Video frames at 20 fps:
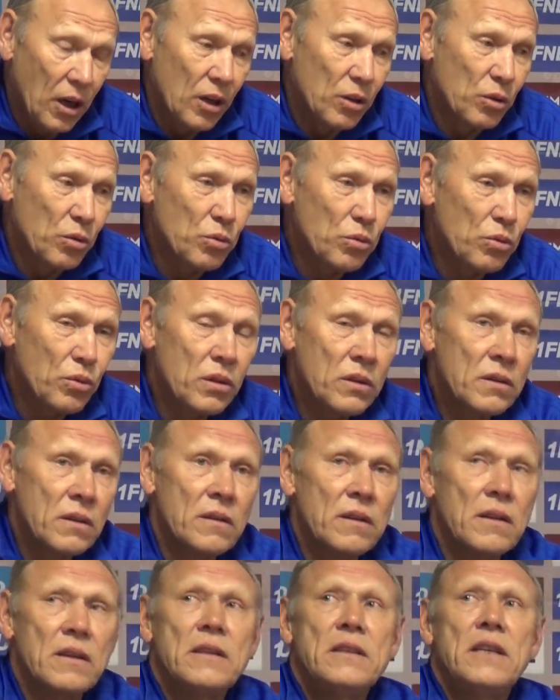Ну вот,
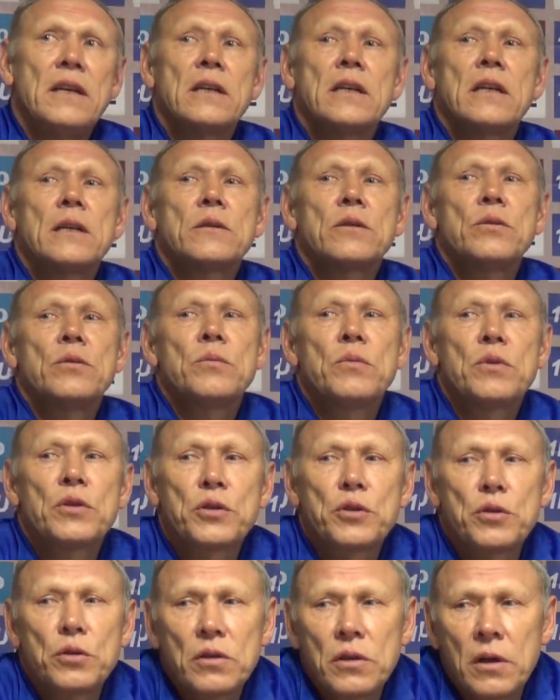я так думаю,
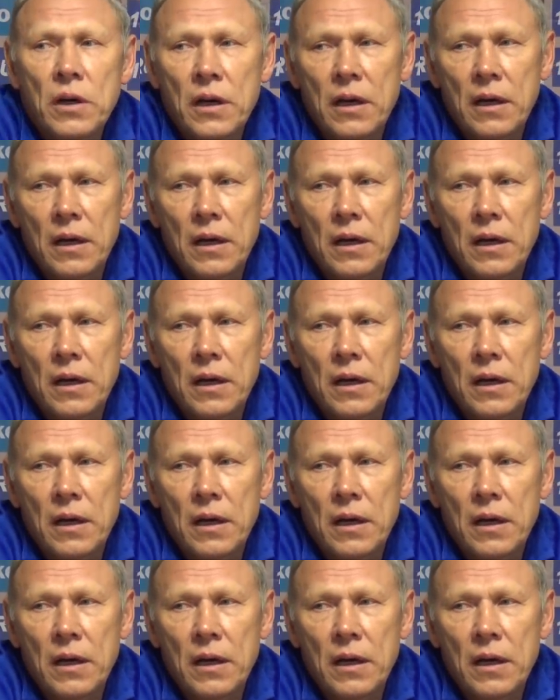что